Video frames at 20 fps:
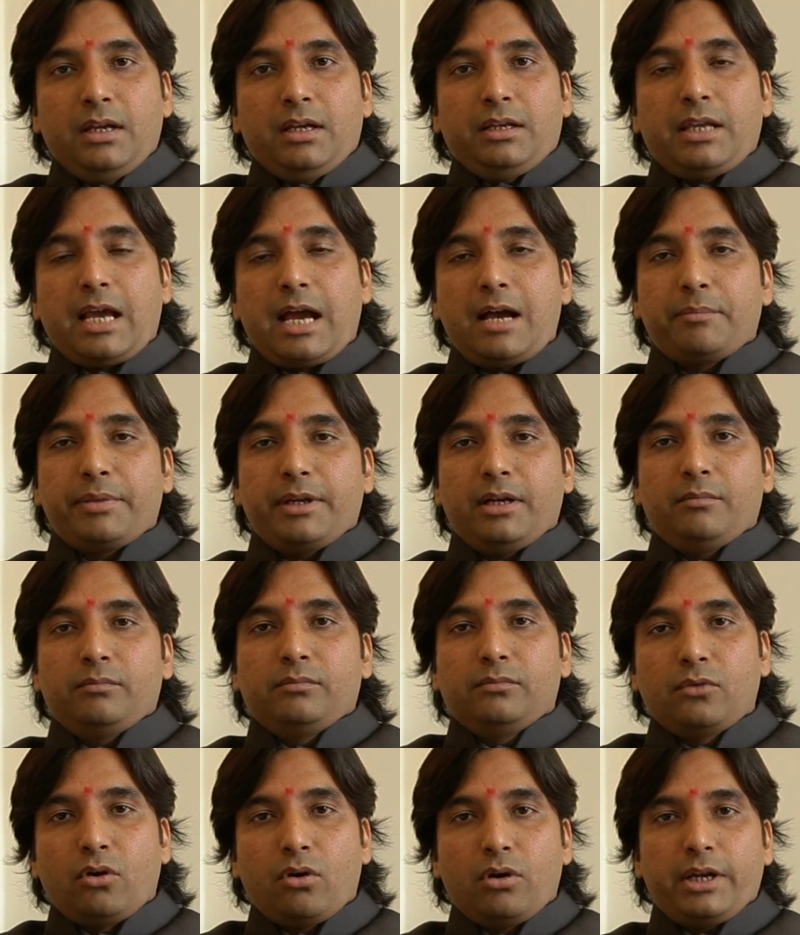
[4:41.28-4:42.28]
यहाँ पे
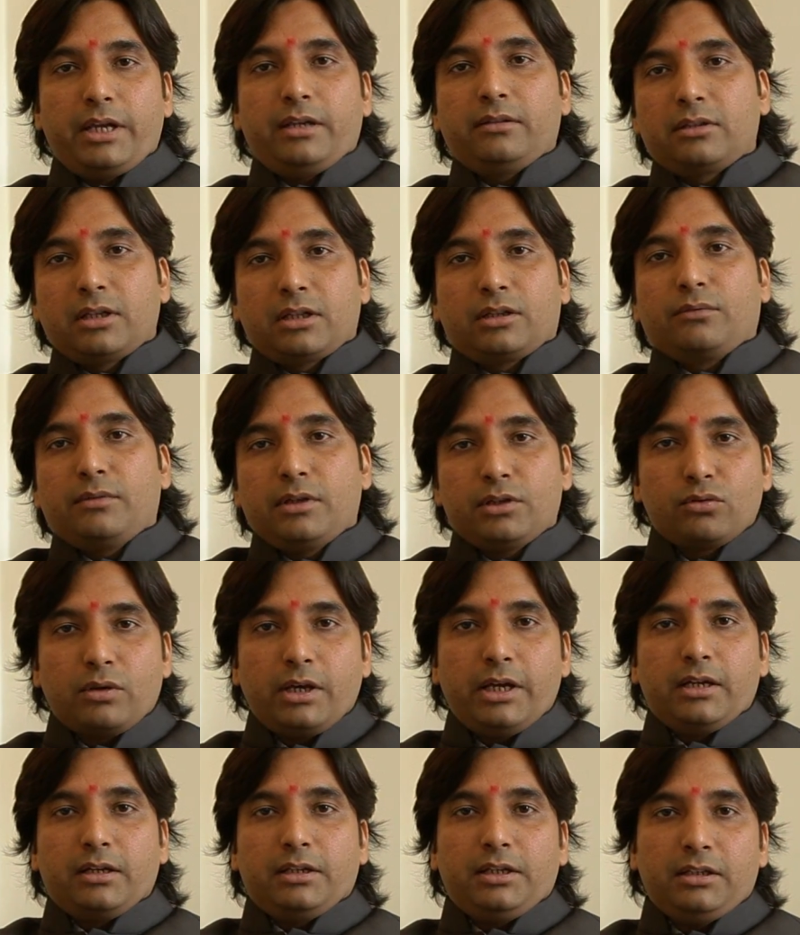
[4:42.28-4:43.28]
हम और एक तत्व जो
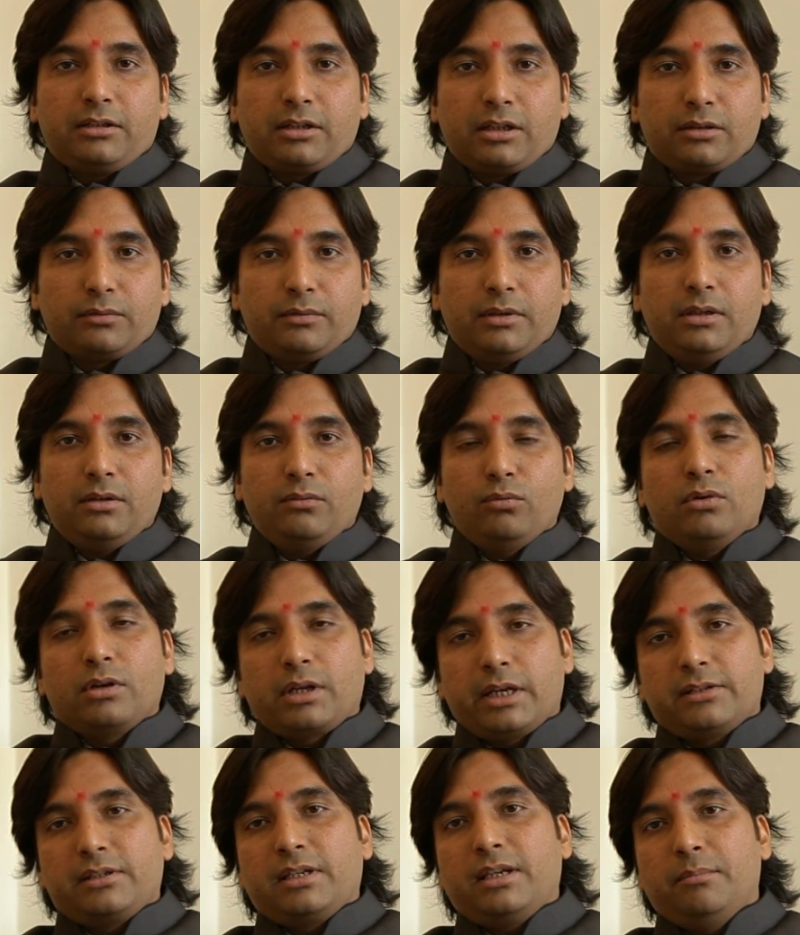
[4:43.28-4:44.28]
है अग्नि तत्व वो
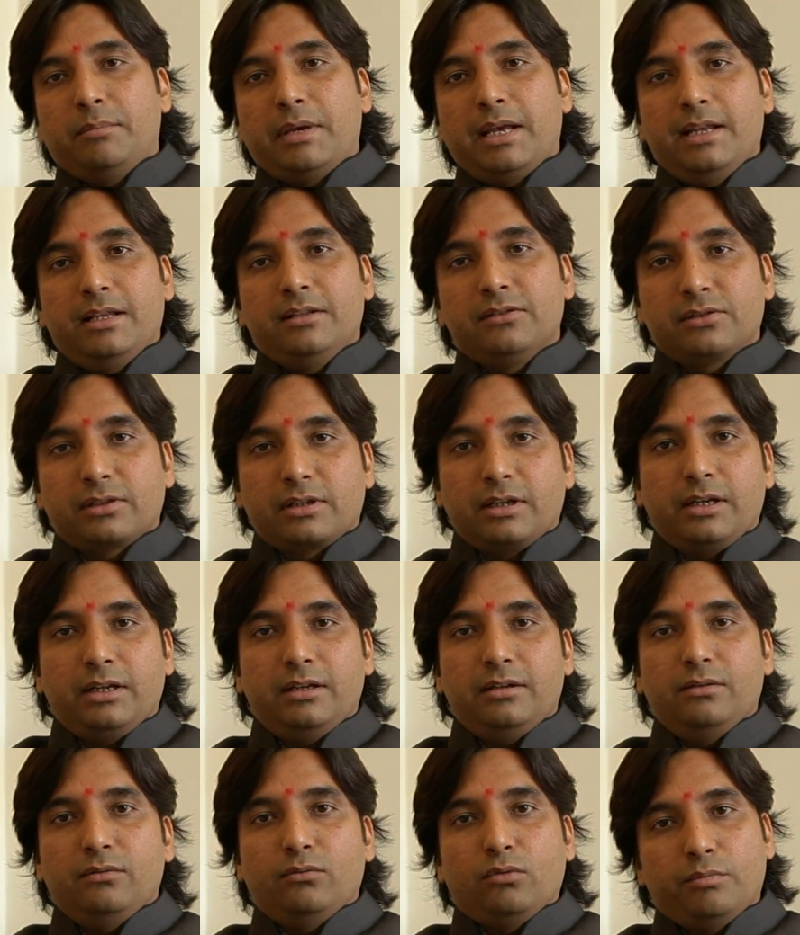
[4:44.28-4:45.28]
कैसे बैलेंस
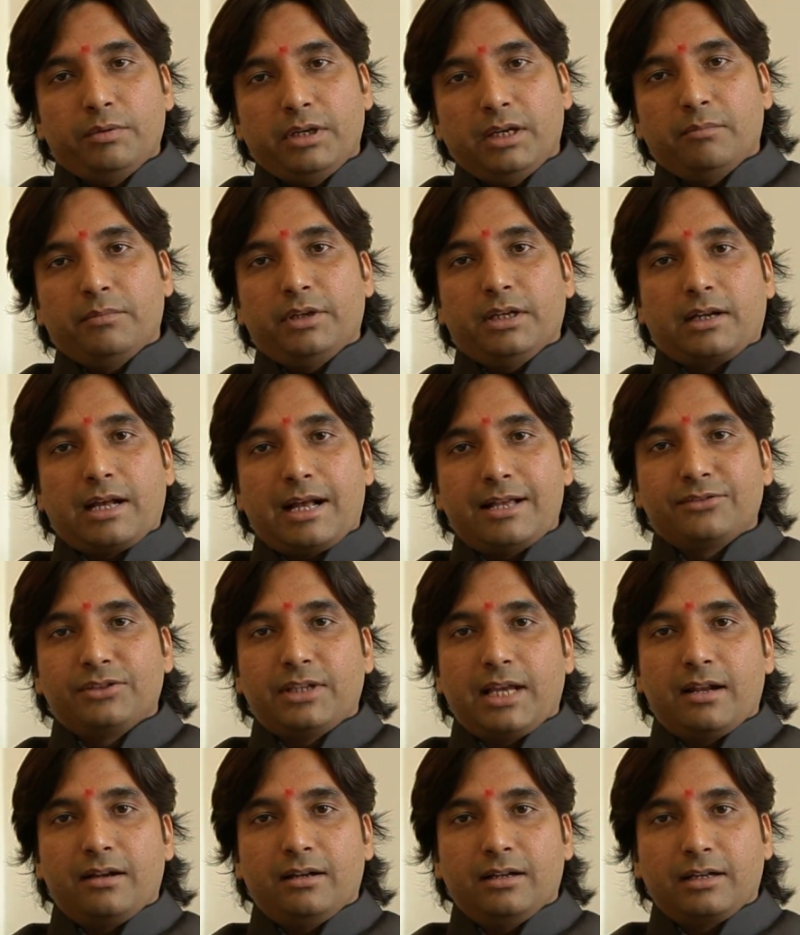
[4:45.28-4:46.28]
करें वो भी हमने खास
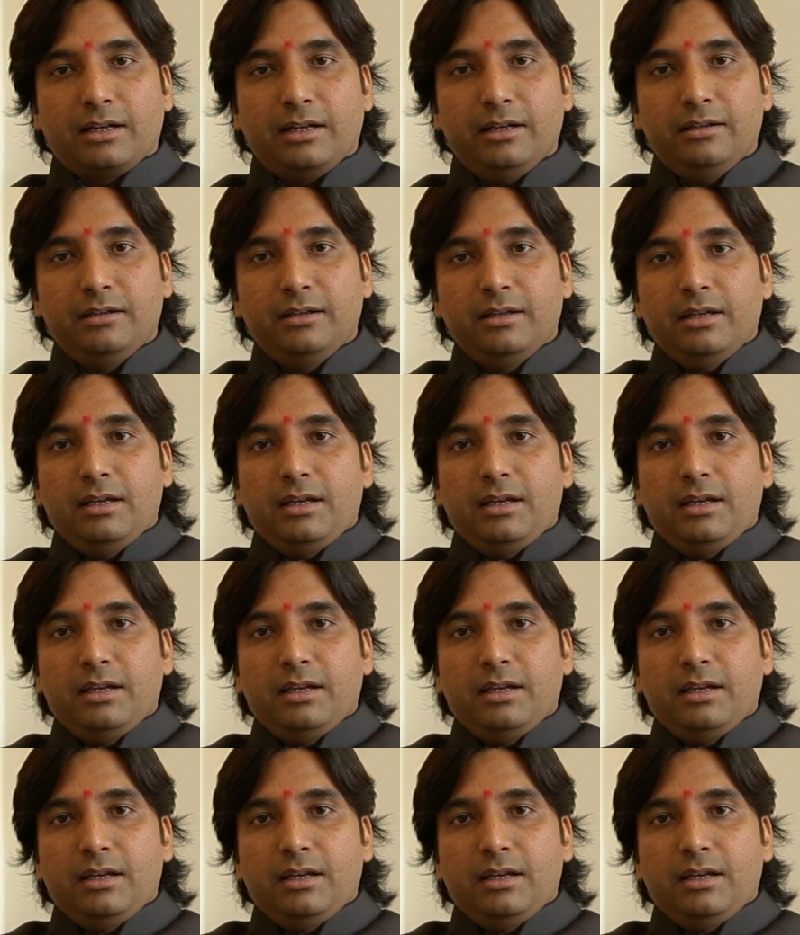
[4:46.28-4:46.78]
ध्यान रखा है